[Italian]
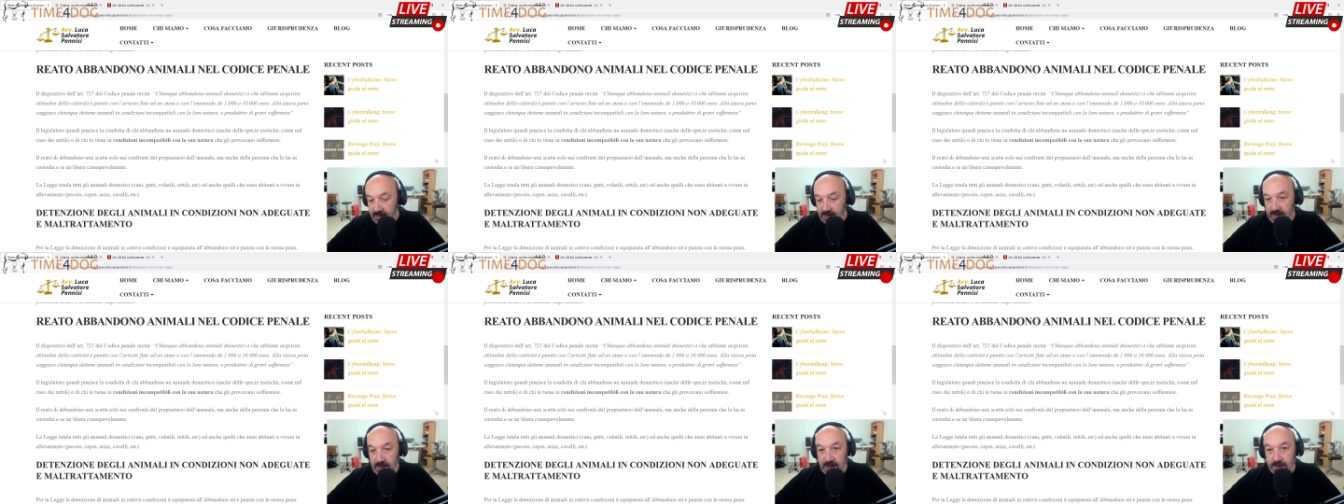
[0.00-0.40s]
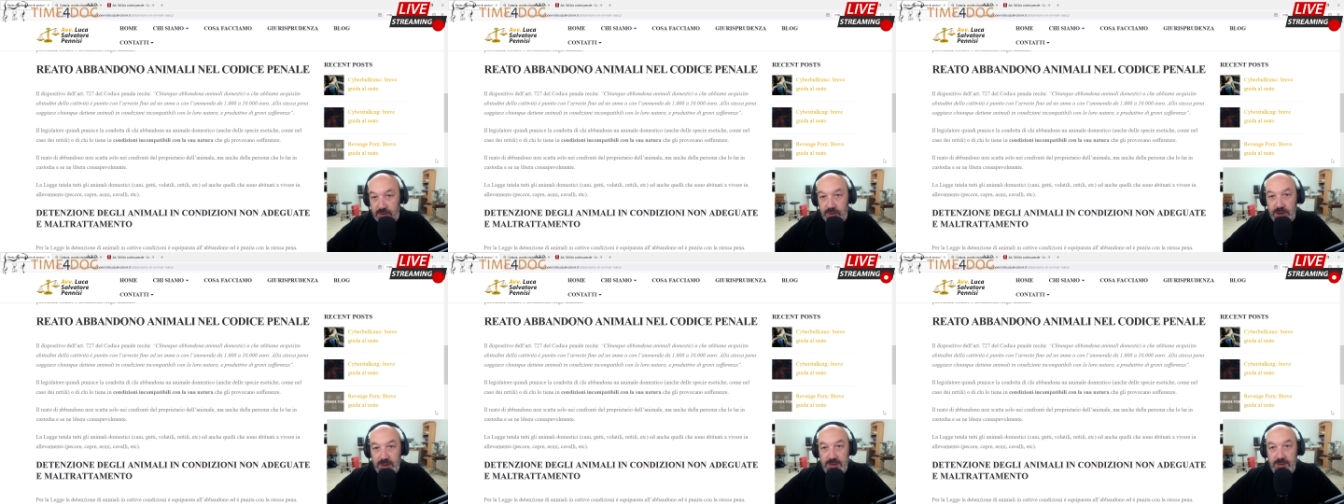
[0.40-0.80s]

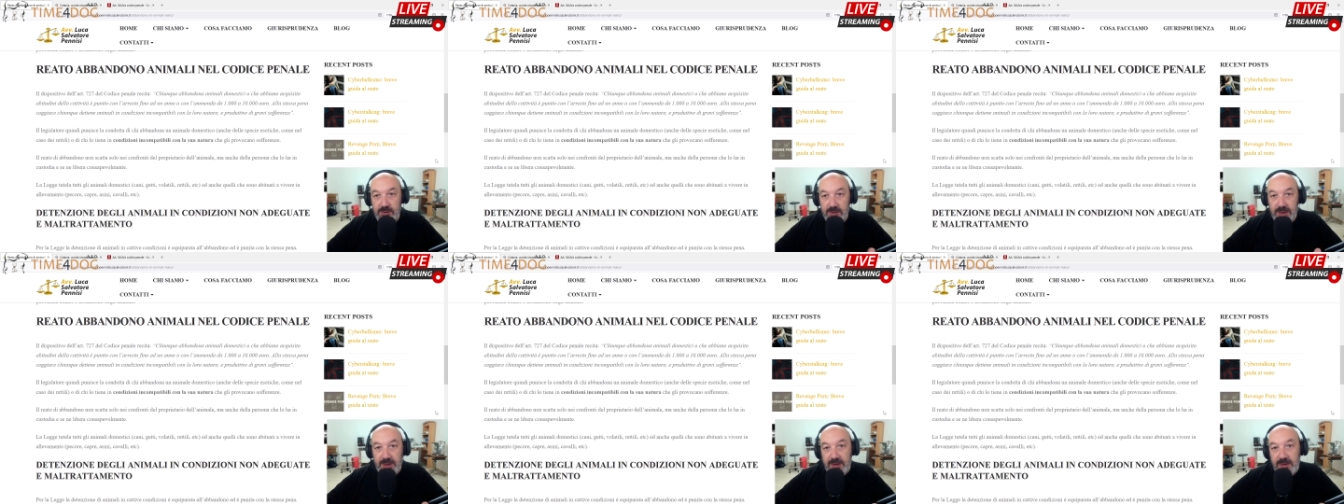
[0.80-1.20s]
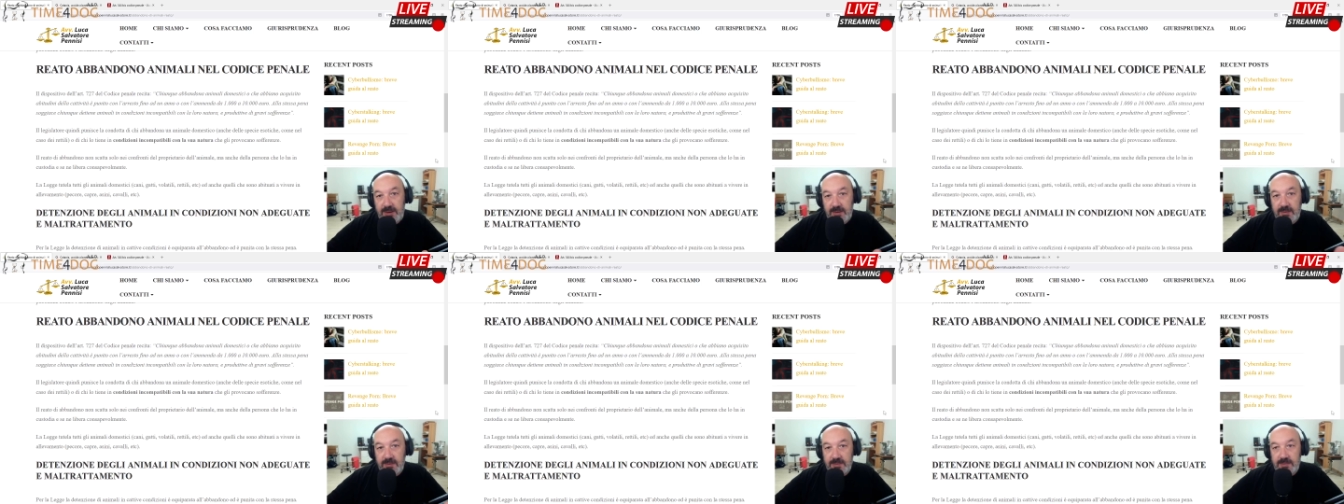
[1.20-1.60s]
l'associazione di
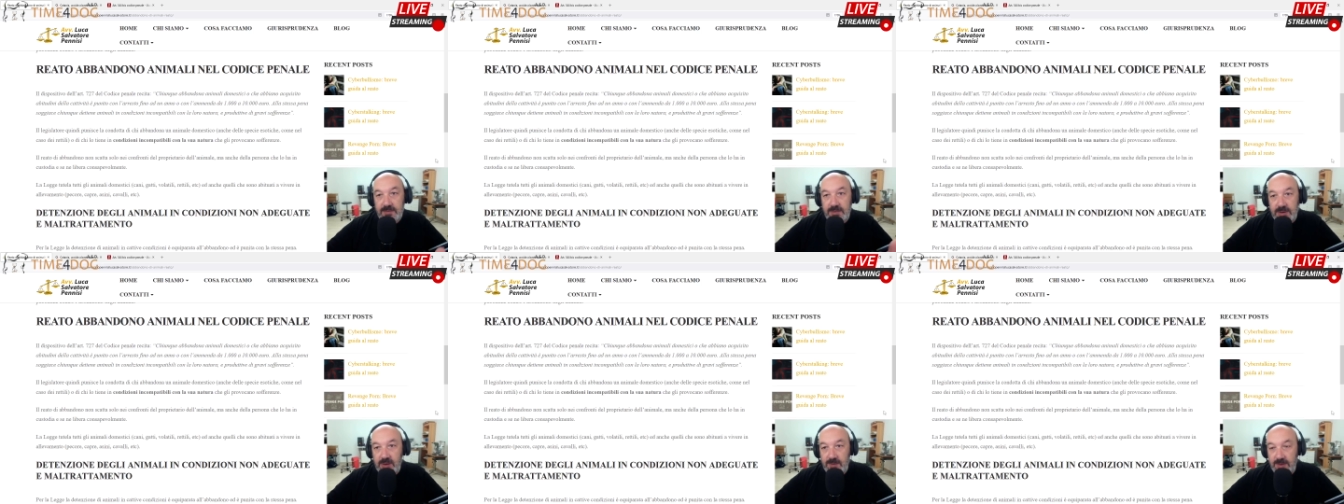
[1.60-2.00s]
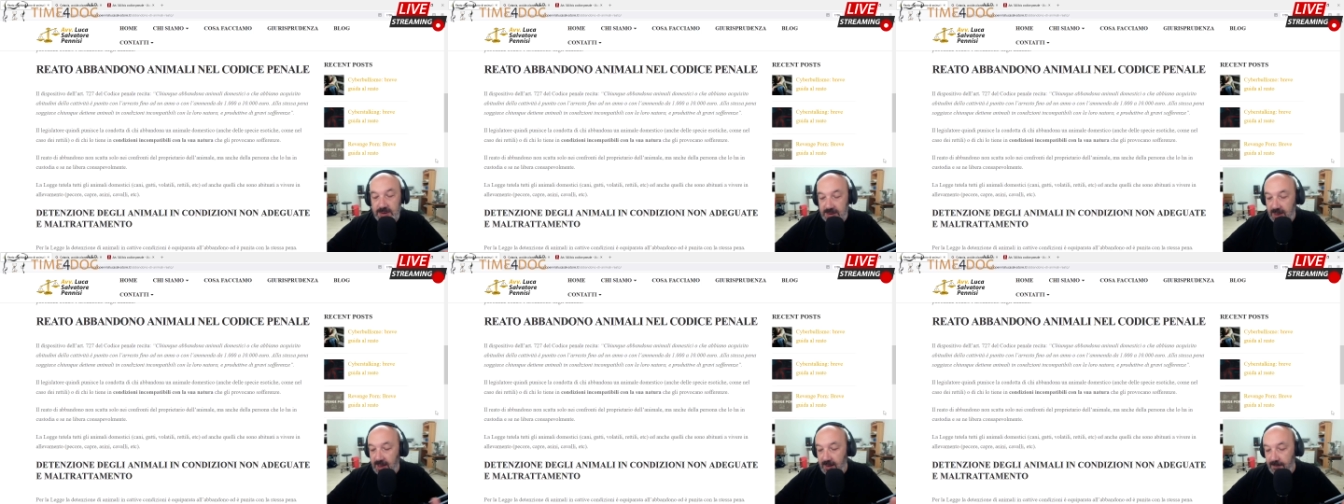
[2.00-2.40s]
insomma,
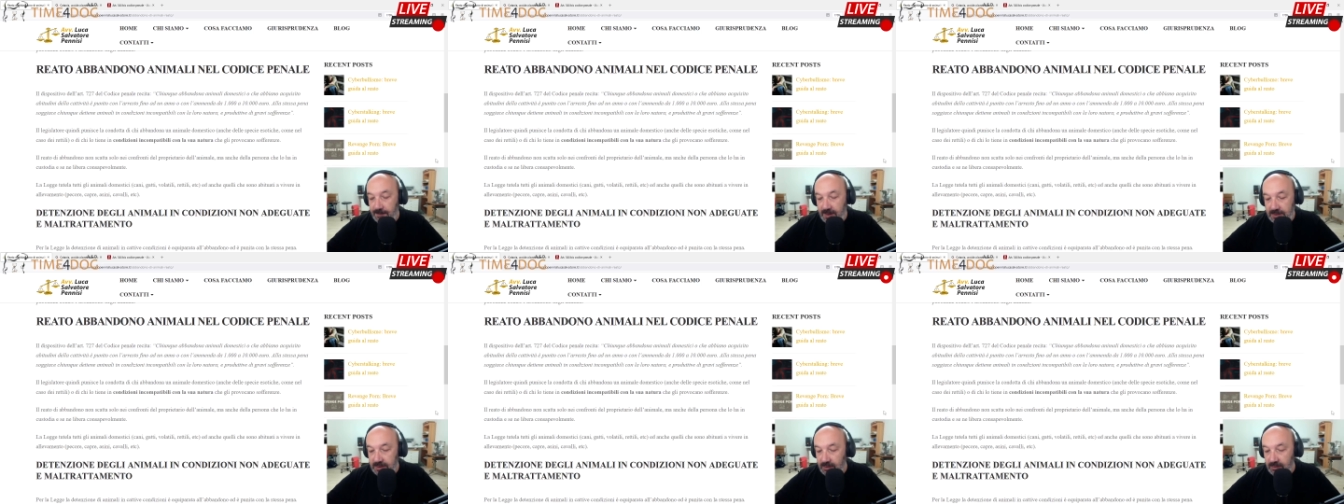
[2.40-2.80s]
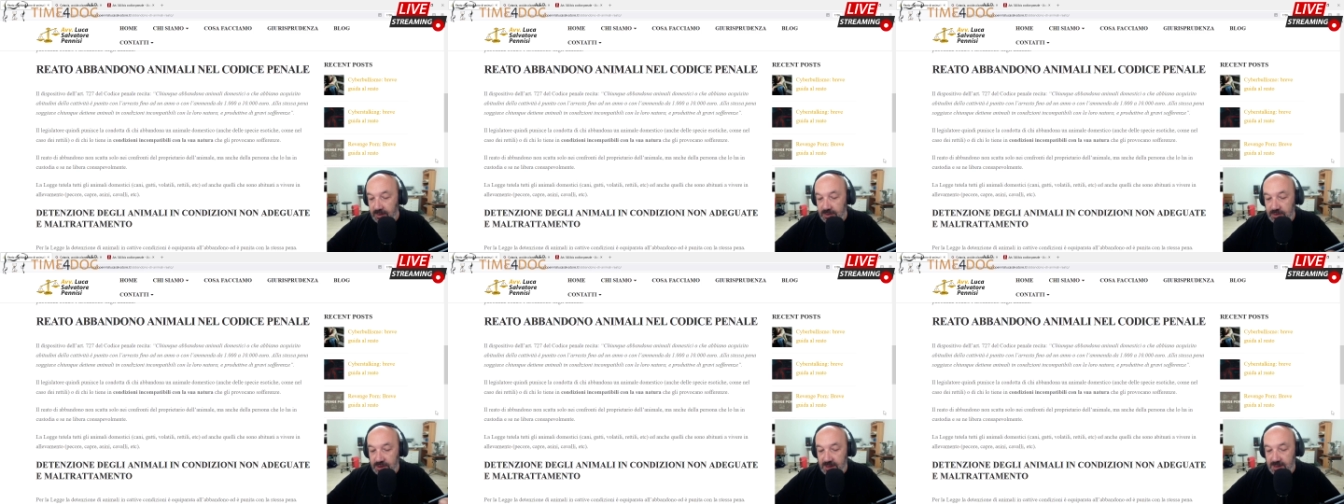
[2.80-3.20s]
se l'ha preso da
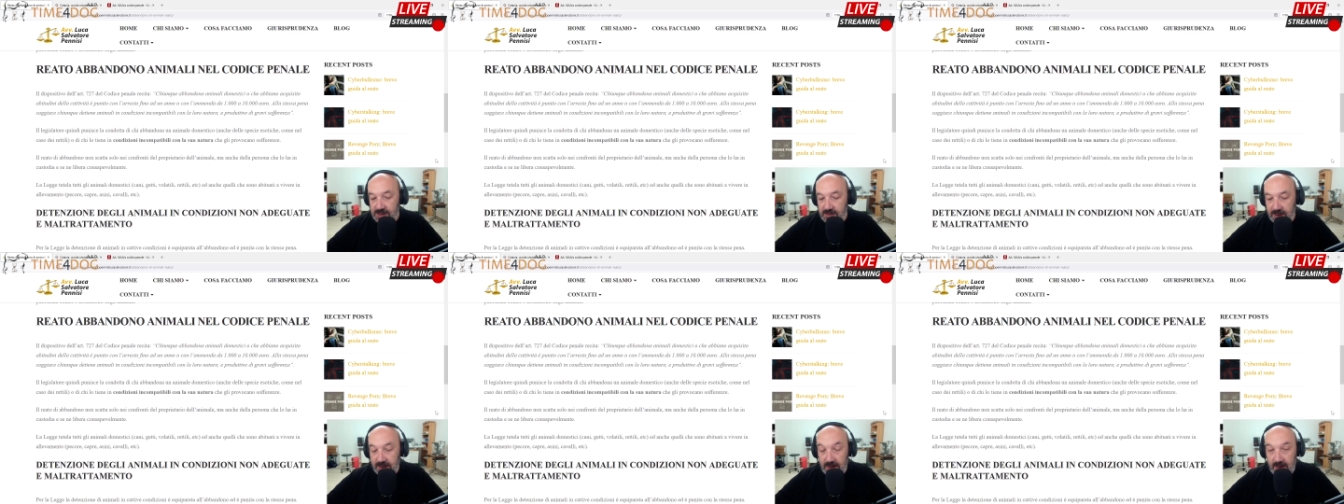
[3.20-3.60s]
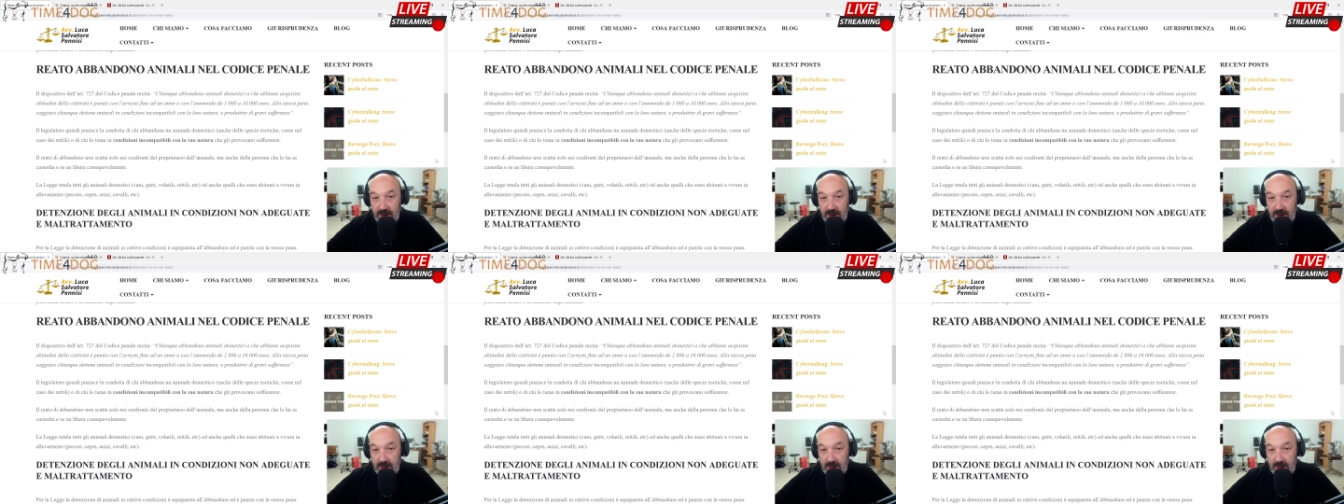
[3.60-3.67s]
un'associazione